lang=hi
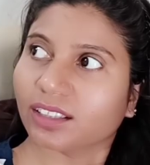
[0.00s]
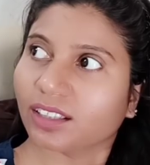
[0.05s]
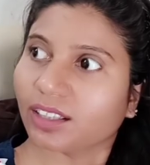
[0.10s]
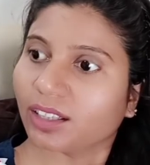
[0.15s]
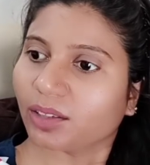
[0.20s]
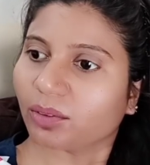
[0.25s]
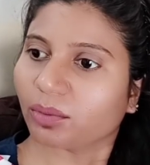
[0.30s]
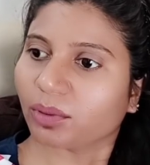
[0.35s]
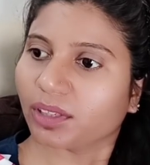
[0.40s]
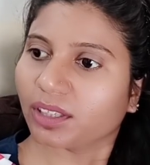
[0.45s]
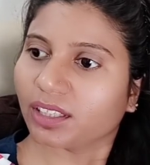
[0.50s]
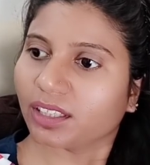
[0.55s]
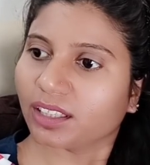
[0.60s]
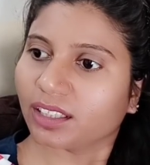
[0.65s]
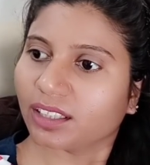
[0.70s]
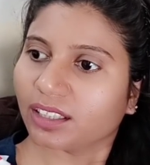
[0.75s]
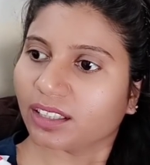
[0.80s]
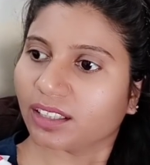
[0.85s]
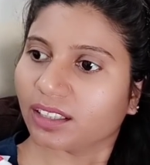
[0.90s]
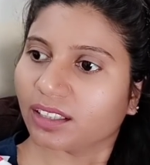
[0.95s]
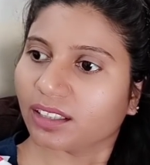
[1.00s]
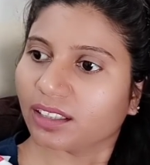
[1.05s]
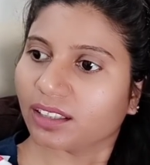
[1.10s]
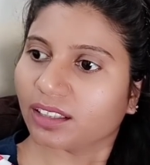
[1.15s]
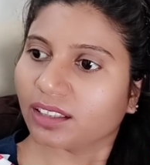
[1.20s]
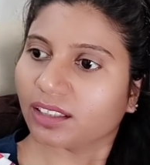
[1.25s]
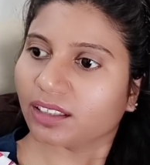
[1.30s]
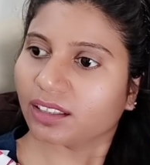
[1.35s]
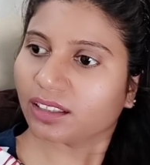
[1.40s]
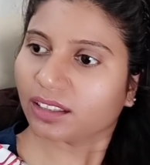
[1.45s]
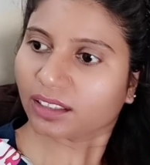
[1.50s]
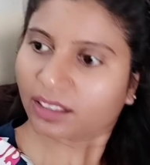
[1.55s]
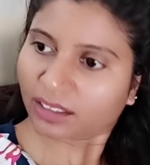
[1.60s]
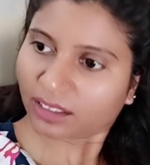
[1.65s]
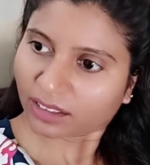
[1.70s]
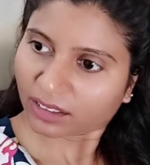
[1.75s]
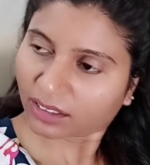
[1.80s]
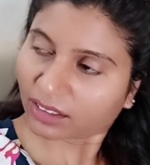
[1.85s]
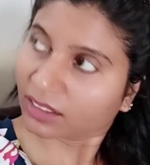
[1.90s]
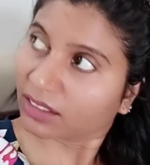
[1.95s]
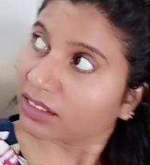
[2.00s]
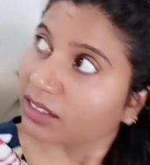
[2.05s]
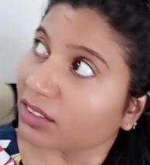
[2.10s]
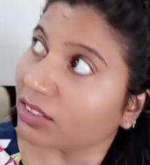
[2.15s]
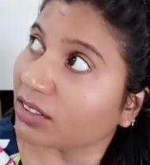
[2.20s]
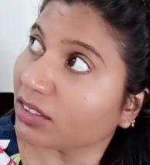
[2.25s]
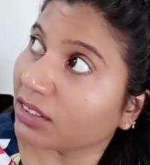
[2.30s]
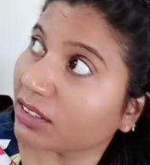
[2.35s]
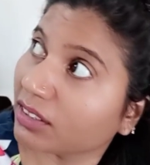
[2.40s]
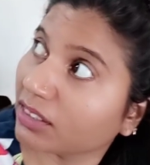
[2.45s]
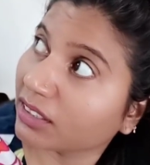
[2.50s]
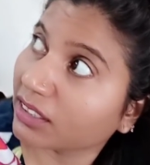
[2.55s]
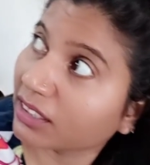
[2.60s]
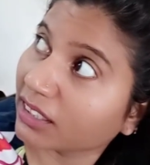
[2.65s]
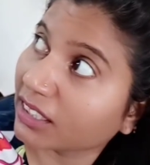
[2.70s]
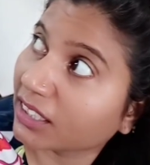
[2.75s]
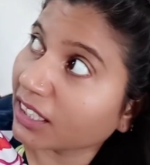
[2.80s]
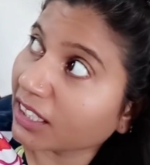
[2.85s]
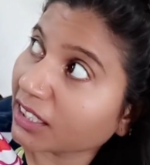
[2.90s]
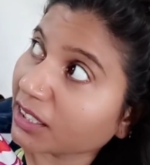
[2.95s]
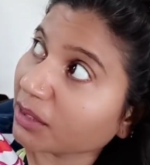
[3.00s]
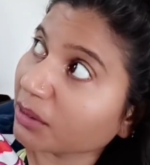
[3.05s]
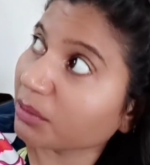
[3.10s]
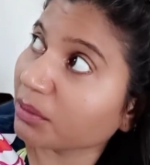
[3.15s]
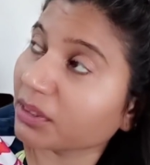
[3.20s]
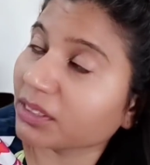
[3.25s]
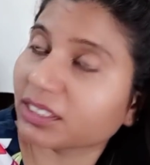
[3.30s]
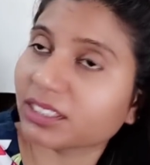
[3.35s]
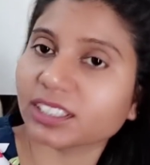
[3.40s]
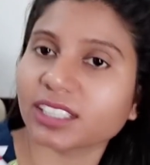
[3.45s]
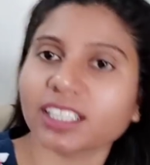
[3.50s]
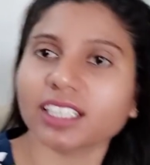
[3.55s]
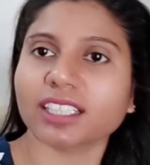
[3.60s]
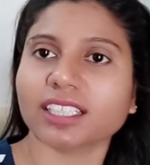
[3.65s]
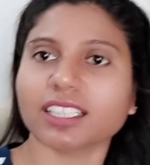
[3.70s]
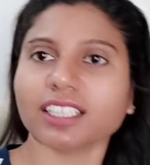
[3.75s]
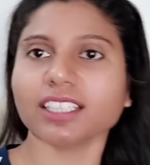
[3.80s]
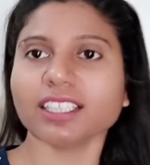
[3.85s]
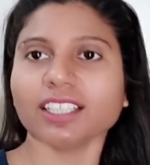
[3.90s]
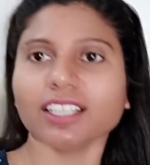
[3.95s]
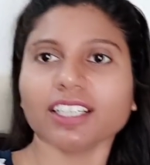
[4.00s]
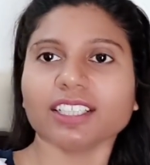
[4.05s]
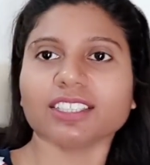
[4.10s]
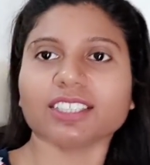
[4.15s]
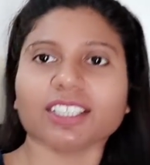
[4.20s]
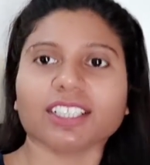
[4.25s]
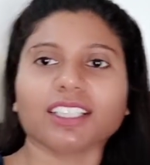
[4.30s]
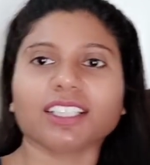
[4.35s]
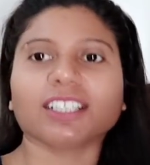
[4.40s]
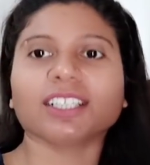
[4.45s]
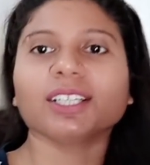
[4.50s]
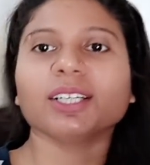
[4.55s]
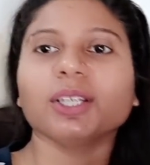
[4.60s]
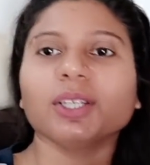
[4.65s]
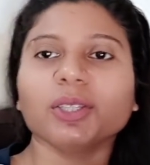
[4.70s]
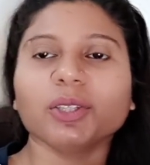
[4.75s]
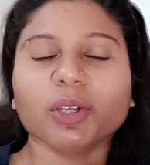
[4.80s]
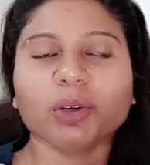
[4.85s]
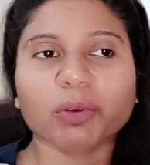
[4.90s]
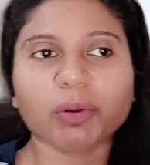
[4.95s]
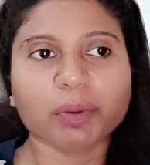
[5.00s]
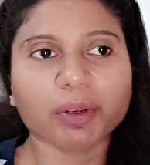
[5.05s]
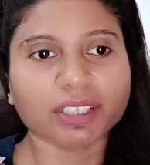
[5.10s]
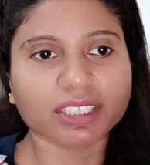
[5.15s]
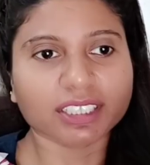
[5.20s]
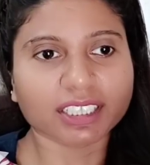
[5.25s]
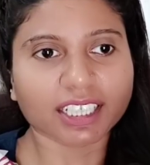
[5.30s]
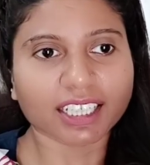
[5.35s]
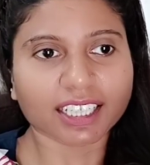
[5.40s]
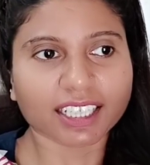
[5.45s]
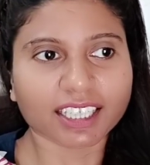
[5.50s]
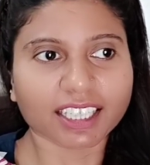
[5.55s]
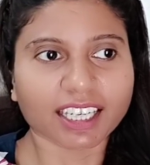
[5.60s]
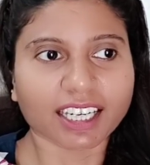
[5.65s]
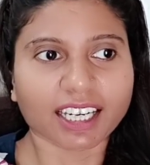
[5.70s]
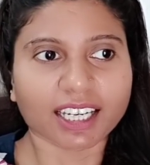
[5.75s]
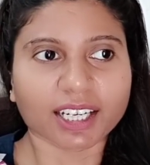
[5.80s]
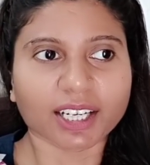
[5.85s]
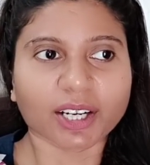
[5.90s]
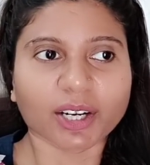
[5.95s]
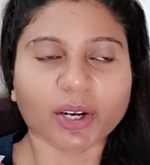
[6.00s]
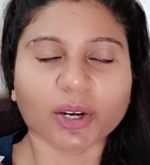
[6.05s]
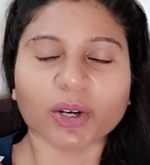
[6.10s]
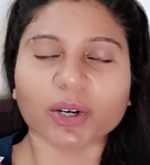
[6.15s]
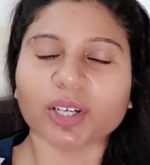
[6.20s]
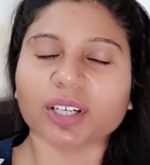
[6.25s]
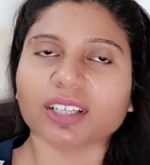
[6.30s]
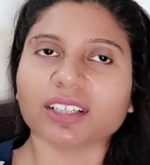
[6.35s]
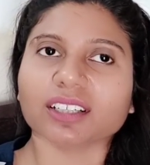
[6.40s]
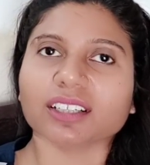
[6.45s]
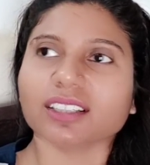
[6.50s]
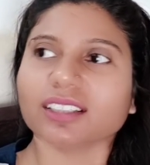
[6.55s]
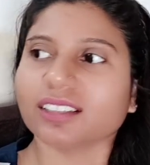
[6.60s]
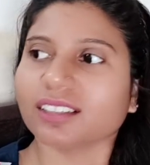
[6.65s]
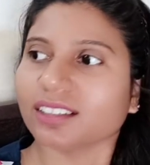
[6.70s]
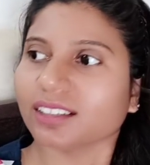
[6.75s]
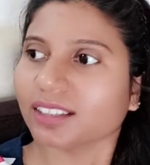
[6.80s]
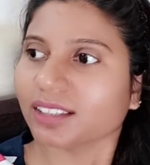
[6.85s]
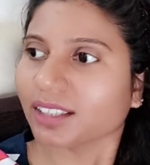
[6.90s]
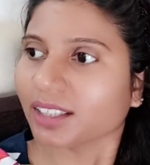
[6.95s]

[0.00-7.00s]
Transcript: अभी ग्यारह बज रहे हैं क्या अच्छा तो अभी बज रहे हैं ग्यारह और uh,